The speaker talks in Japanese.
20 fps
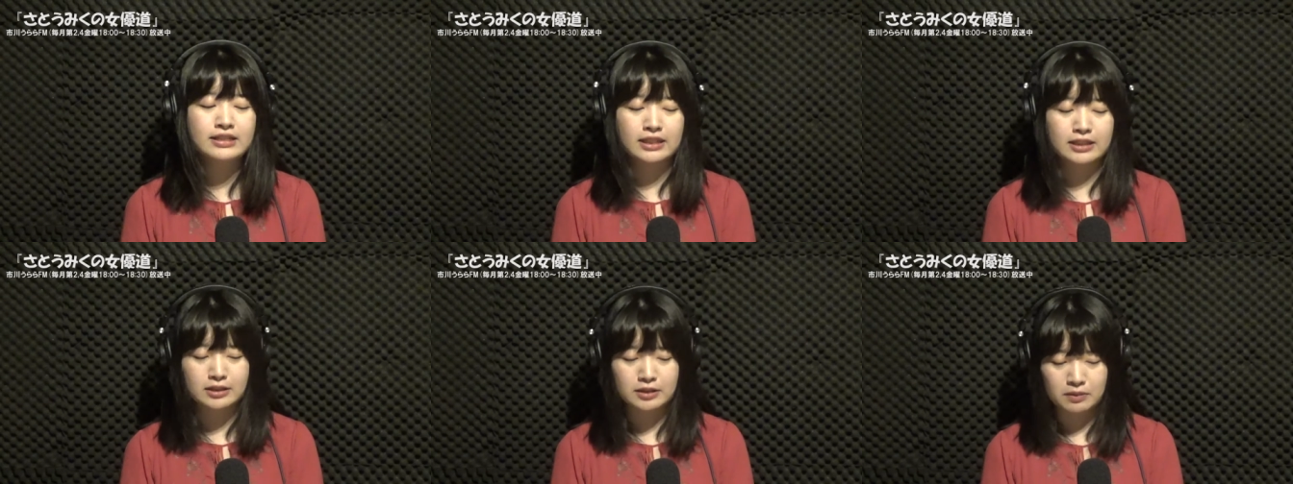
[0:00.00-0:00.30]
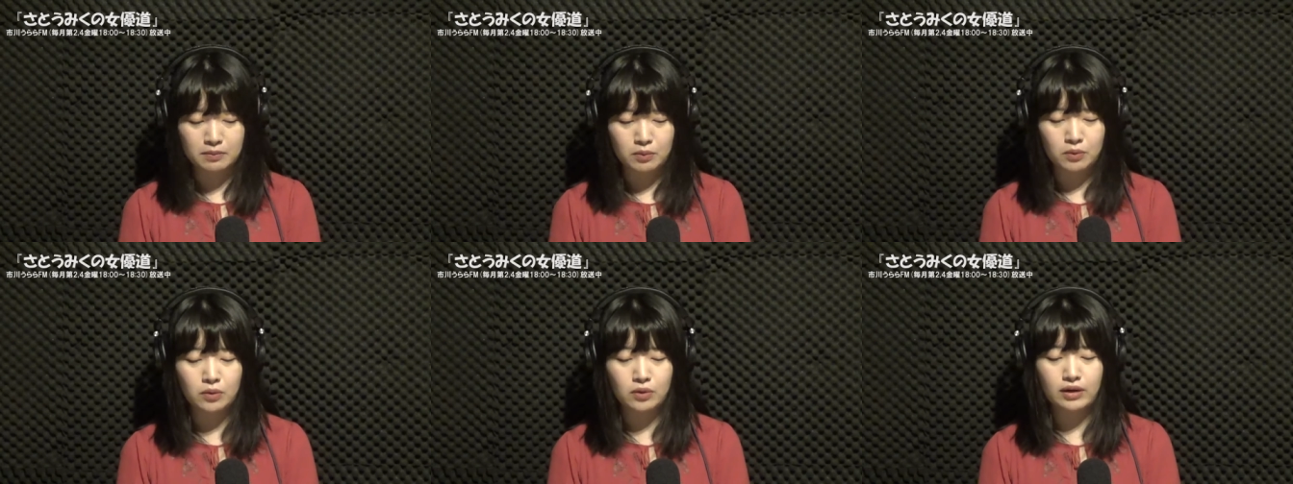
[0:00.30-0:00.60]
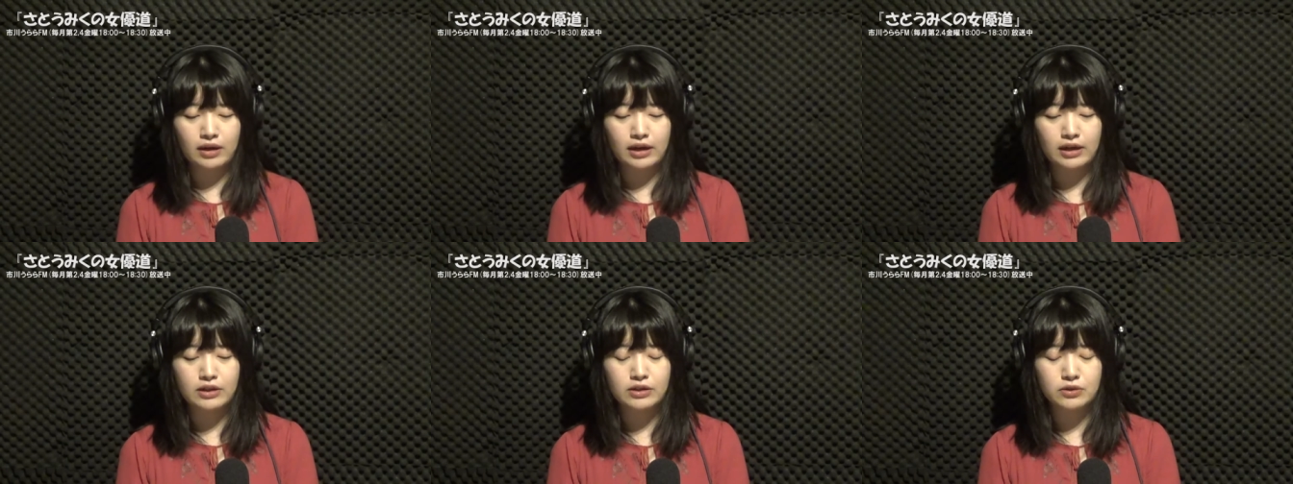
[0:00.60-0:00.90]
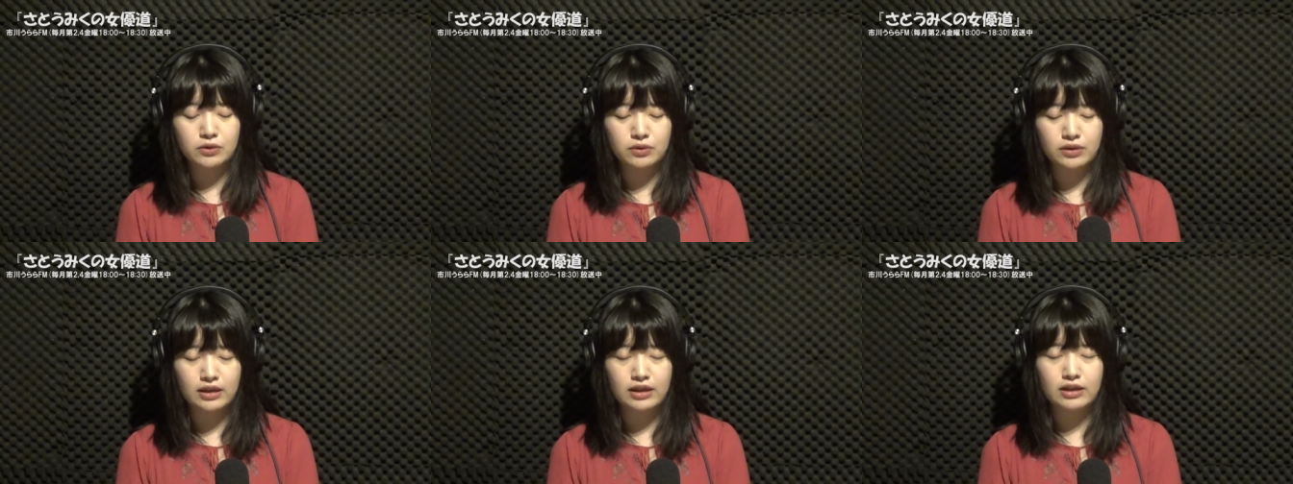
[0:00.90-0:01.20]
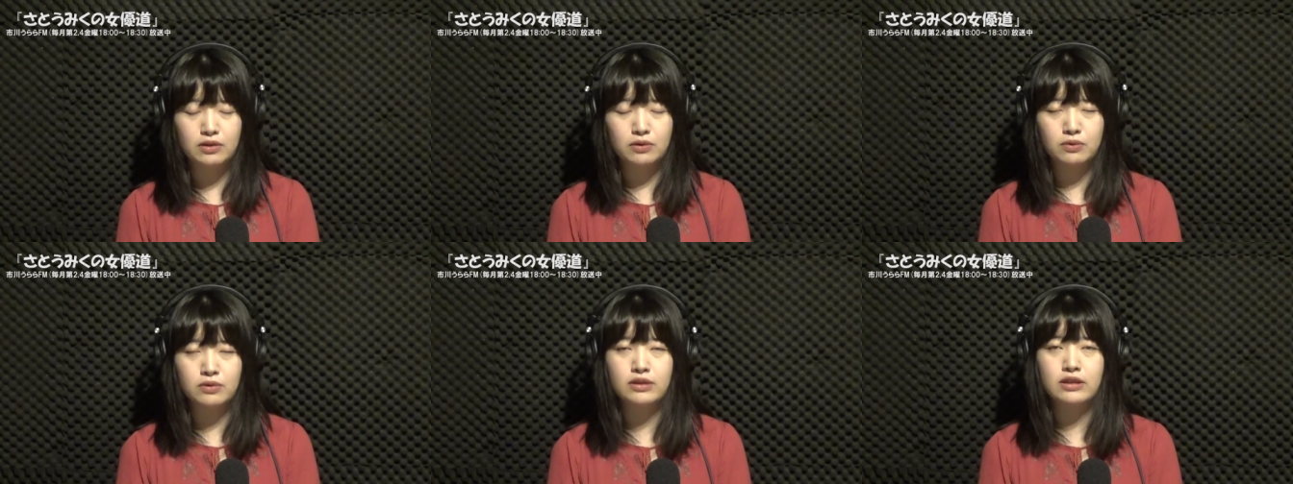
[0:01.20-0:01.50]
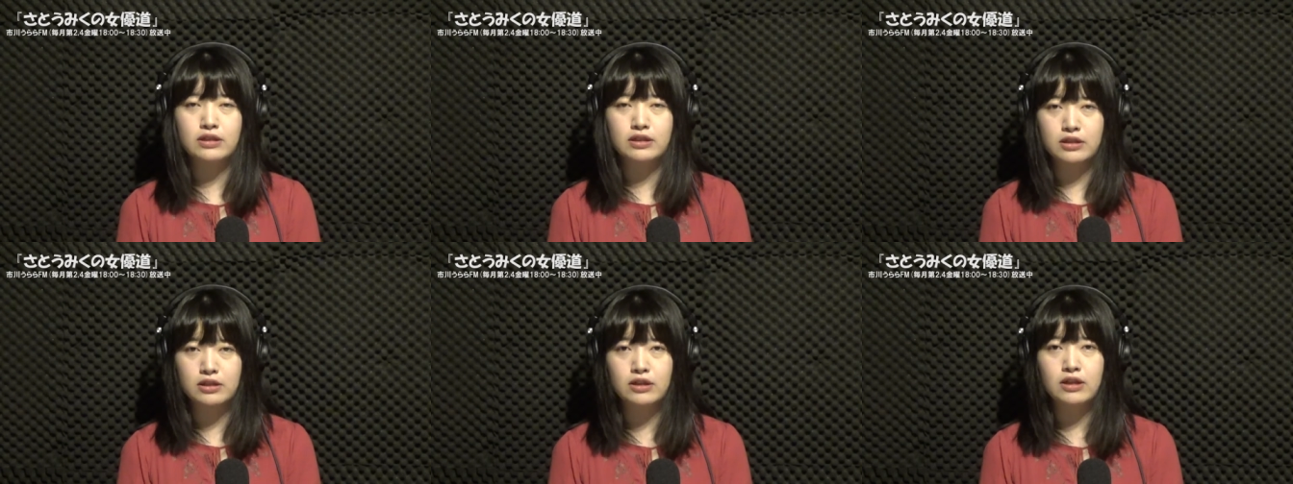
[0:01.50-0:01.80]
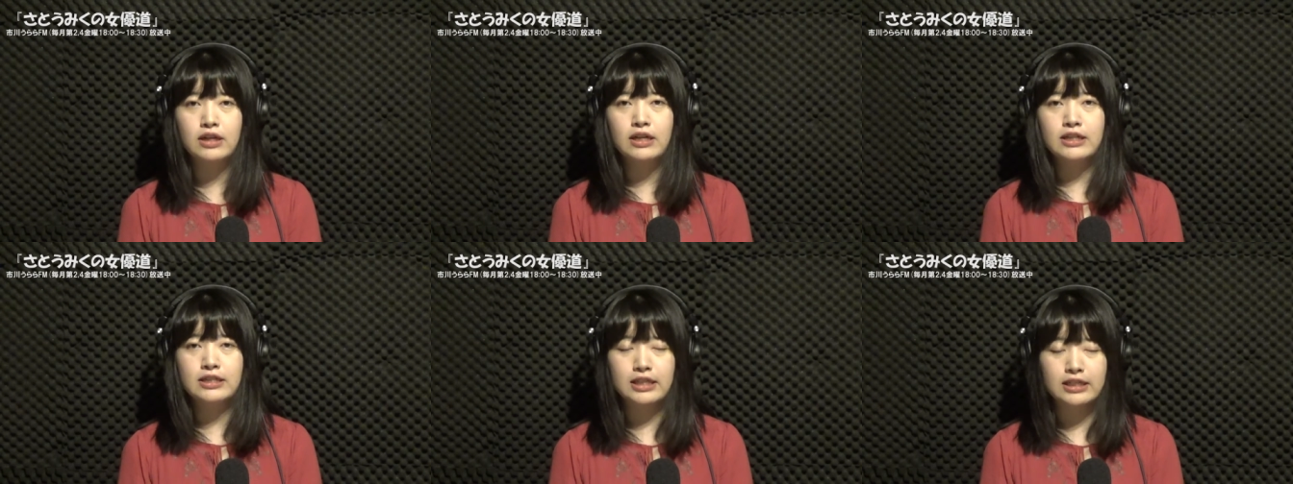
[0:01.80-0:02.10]
拶も会場で当
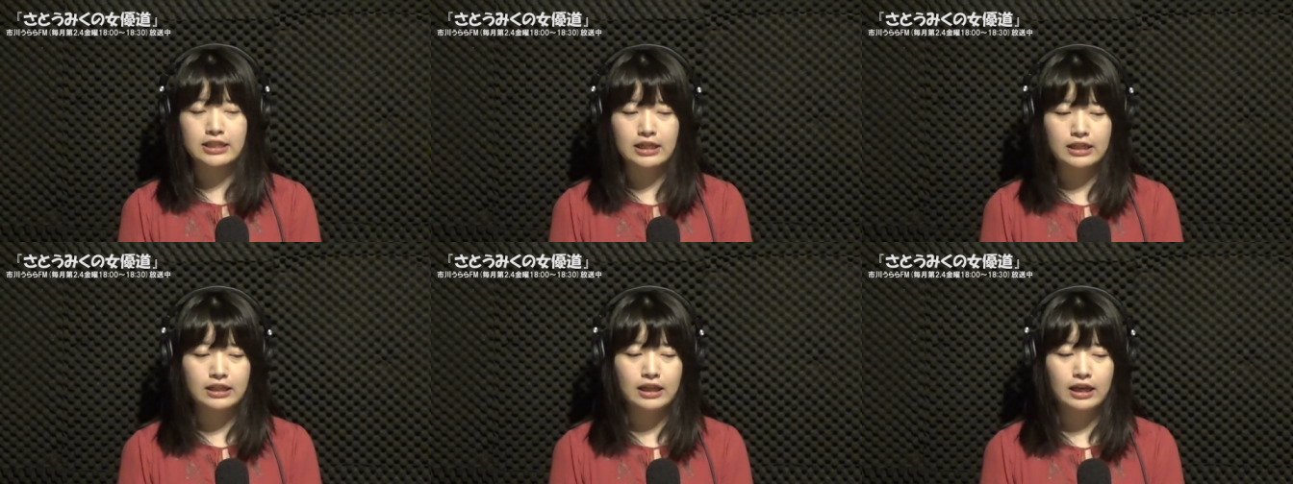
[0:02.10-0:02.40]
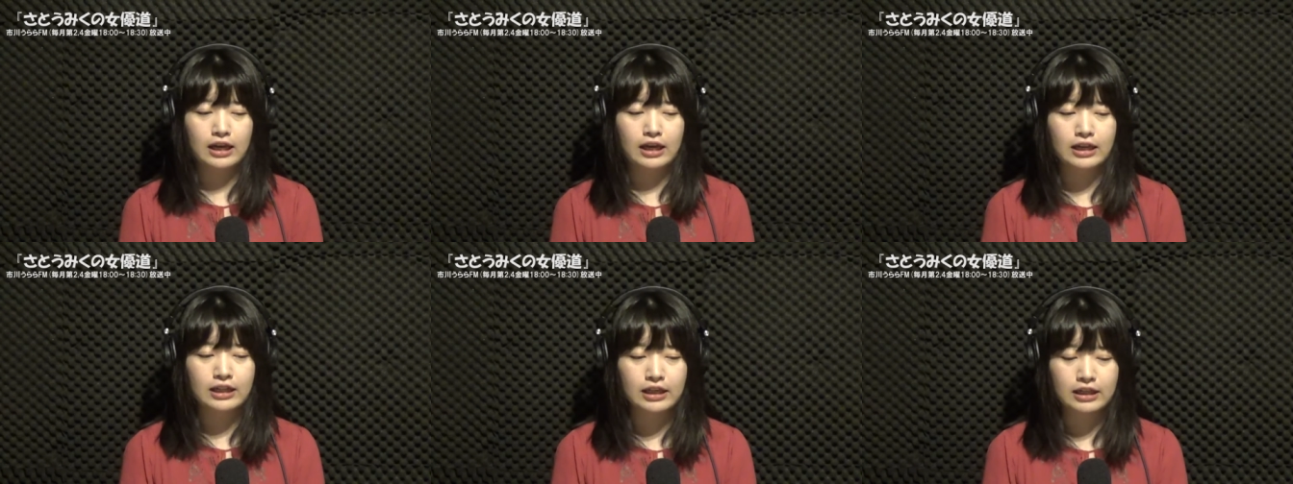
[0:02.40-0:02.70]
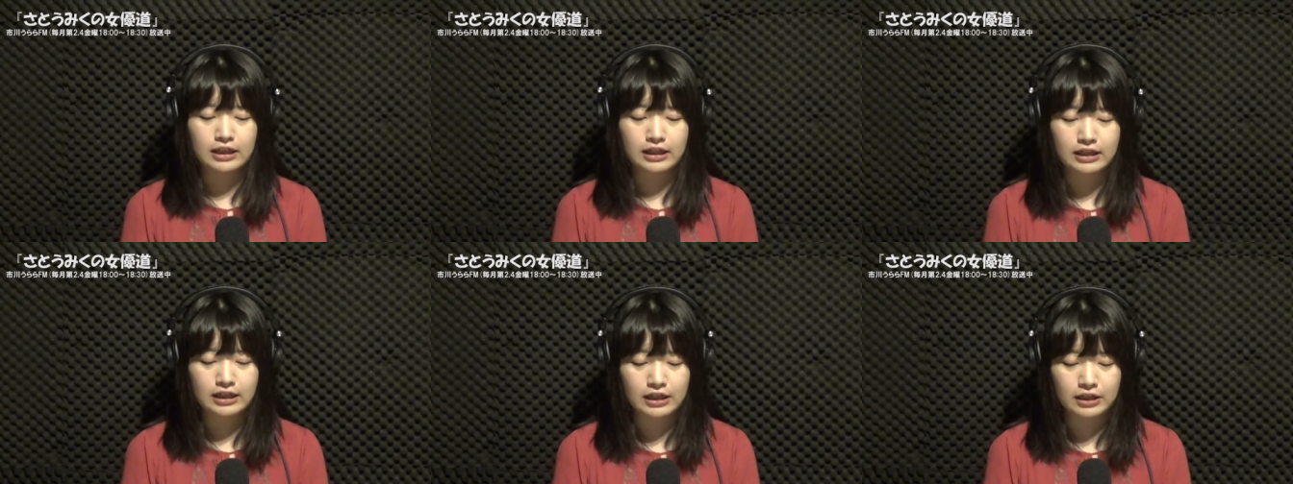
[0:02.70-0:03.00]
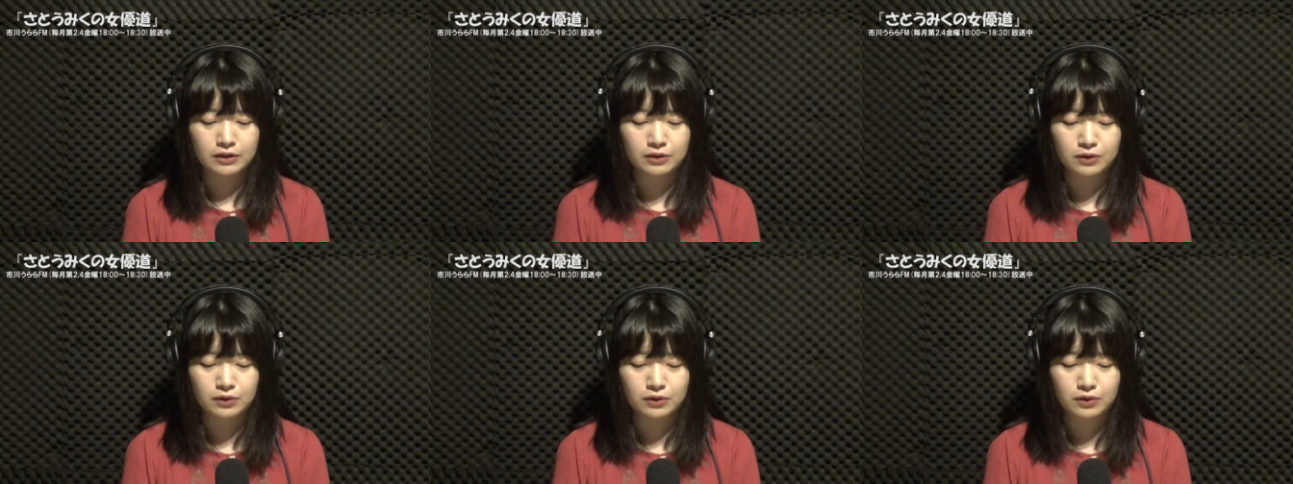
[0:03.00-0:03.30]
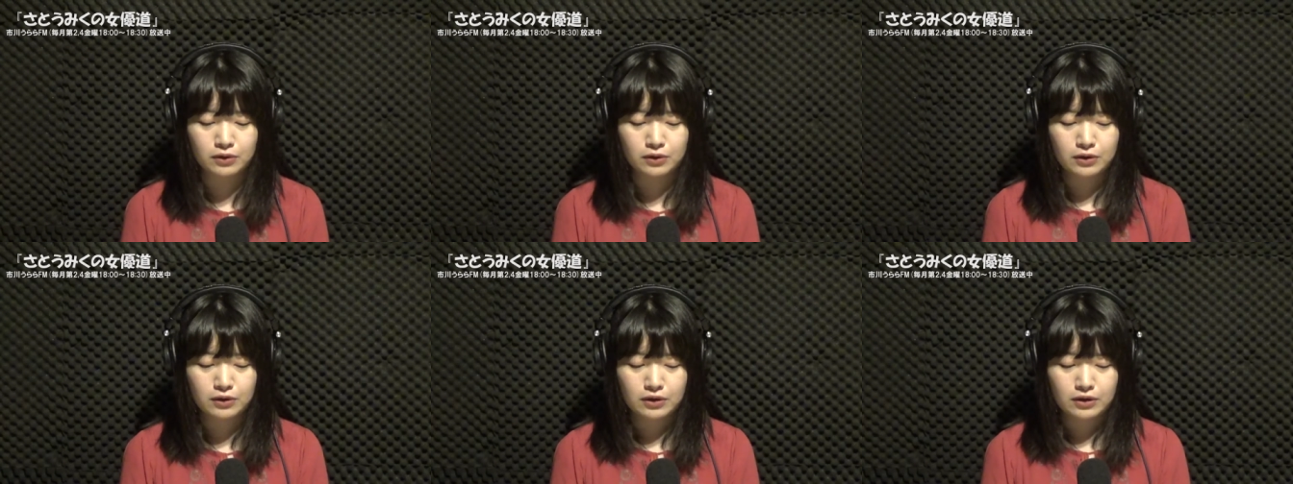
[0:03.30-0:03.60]
日させていただける